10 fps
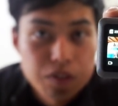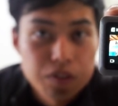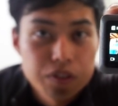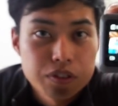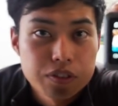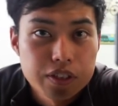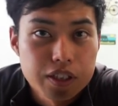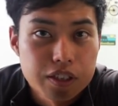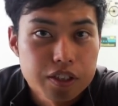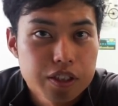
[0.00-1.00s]
こういうふう
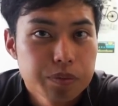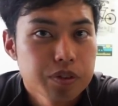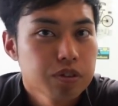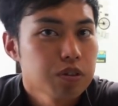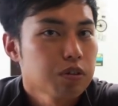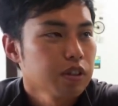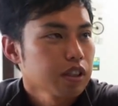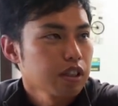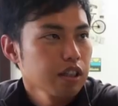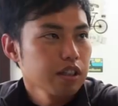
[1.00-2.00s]
に自分をこう
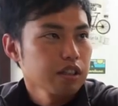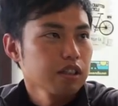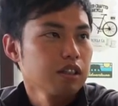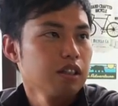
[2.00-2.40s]
やって